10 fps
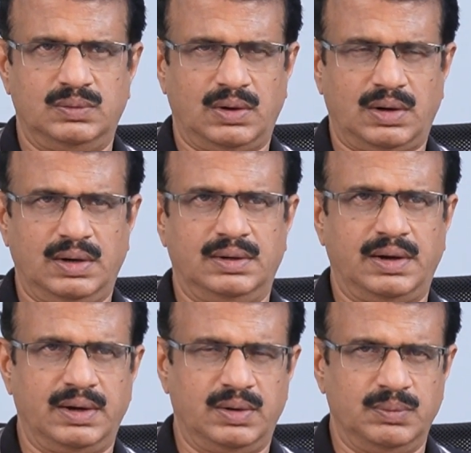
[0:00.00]
దొరకలే
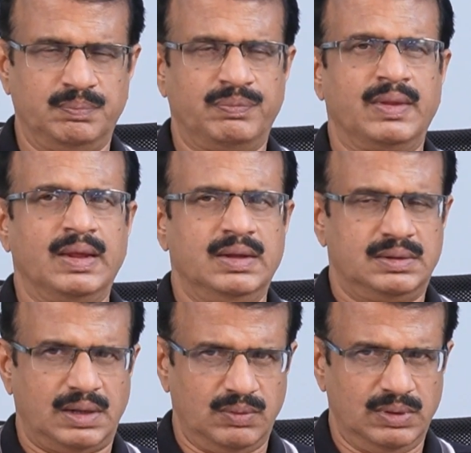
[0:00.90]
టికెట్
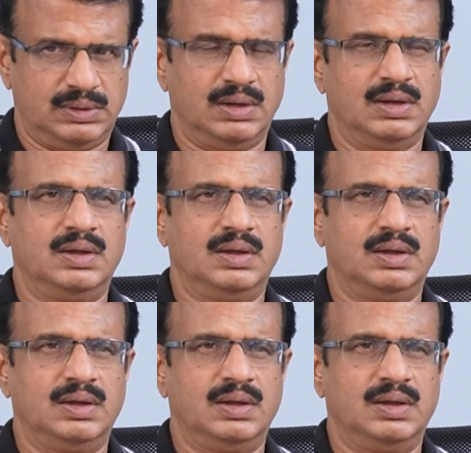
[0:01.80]
తర్వాత